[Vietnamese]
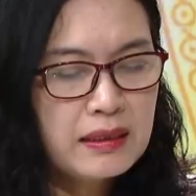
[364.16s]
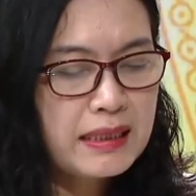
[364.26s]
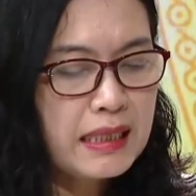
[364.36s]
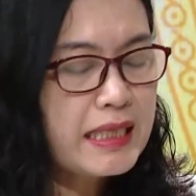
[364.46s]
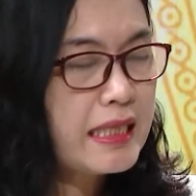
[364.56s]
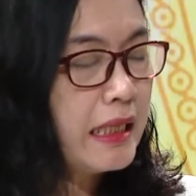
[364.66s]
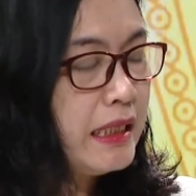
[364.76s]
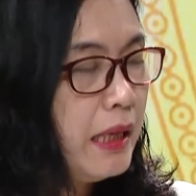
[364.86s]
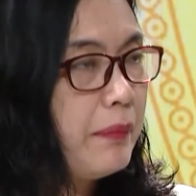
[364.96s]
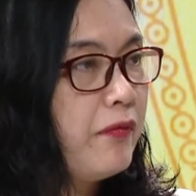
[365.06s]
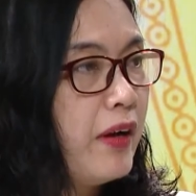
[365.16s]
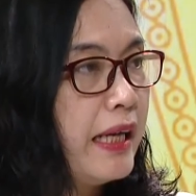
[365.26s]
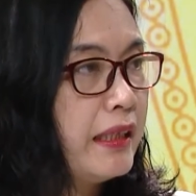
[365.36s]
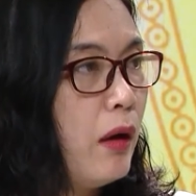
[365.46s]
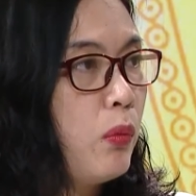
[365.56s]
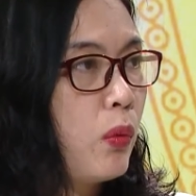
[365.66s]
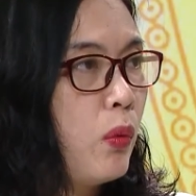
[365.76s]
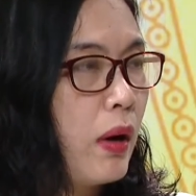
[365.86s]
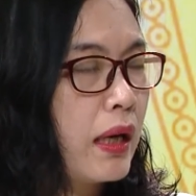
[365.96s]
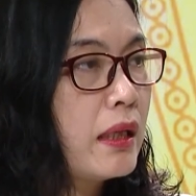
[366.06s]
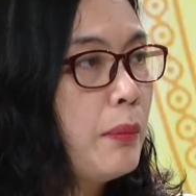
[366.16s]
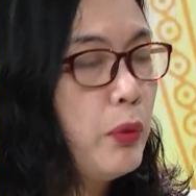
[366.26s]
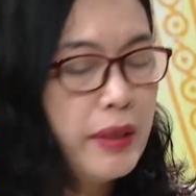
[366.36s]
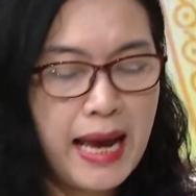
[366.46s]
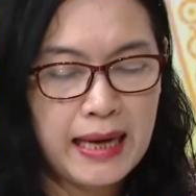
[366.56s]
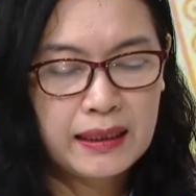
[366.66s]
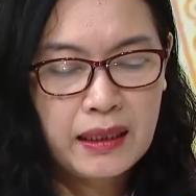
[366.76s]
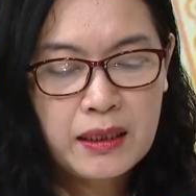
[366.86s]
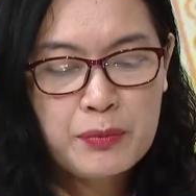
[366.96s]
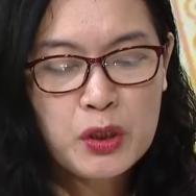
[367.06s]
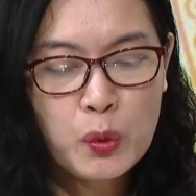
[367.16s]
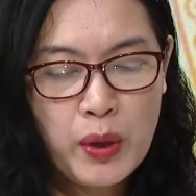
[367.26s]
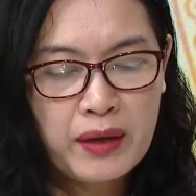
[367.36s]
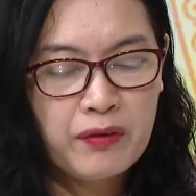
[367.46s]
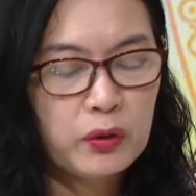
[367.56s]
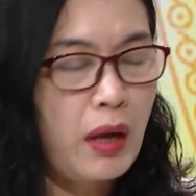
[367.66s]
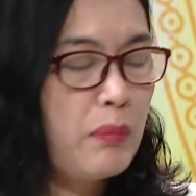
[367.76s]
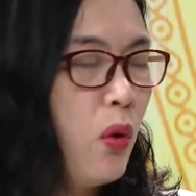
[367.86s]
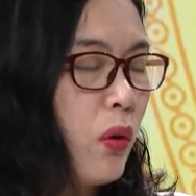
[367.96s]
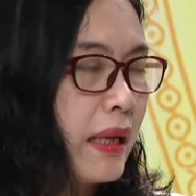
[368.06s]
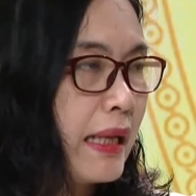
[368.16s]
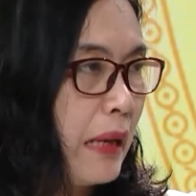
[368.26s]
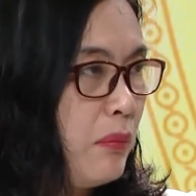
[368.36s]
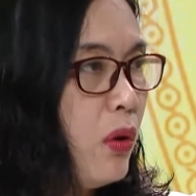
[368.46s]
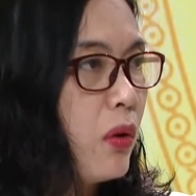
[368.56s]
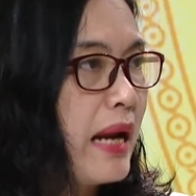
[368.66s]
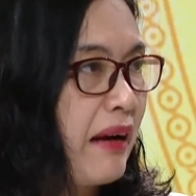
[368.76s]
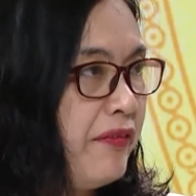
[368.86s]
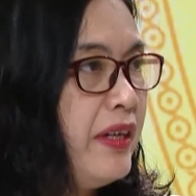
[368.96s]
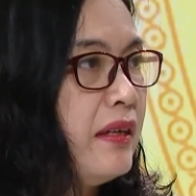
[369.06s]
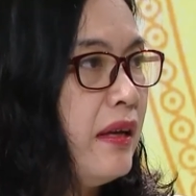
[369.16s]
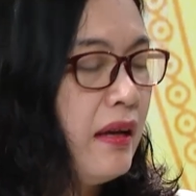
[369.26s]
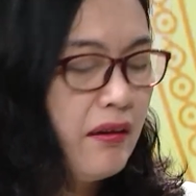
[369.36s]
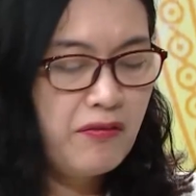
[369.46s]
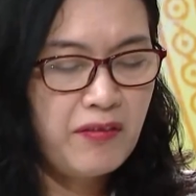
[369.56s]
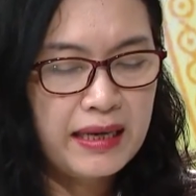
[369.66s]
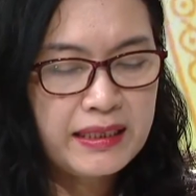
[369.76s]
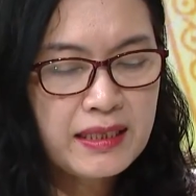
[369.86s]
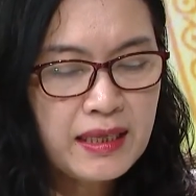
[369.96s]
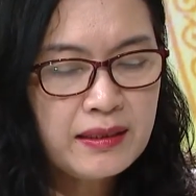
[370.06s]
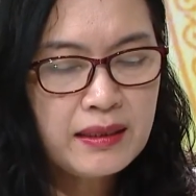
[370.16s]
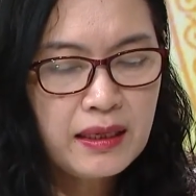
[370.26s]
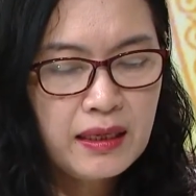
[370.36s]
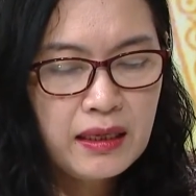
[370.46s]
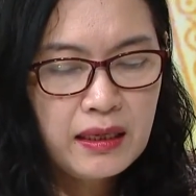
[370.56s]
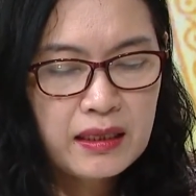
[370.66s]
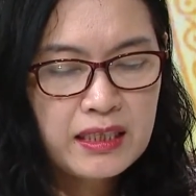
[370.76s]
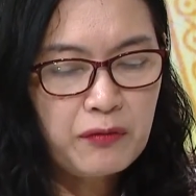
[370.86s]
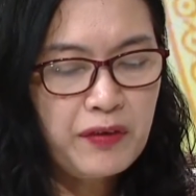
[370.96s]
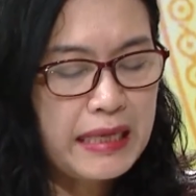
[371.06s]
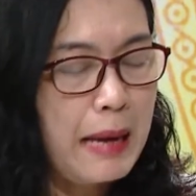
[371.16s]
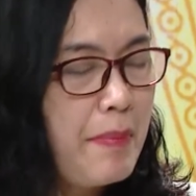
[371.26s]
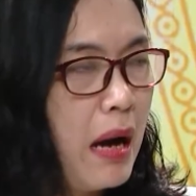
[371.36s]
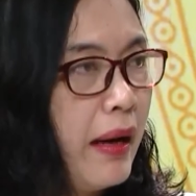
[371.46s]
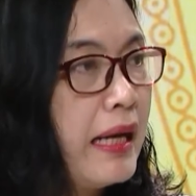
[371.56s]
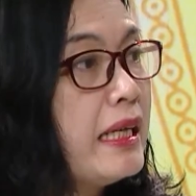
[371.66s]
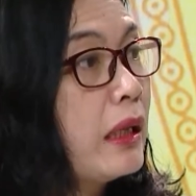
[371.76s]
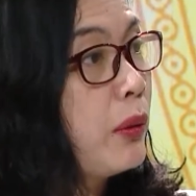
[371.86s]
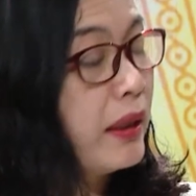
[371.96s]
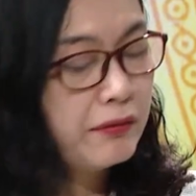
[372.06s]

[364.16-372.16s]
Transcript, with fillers: xác định trách nhiệm và hành động của các cấp ủy Đảng, các cấp chính quyền và toàn bộ cán bộ, đảng viên và nhân dân à, trong việc đảm bảo an ninh an toàn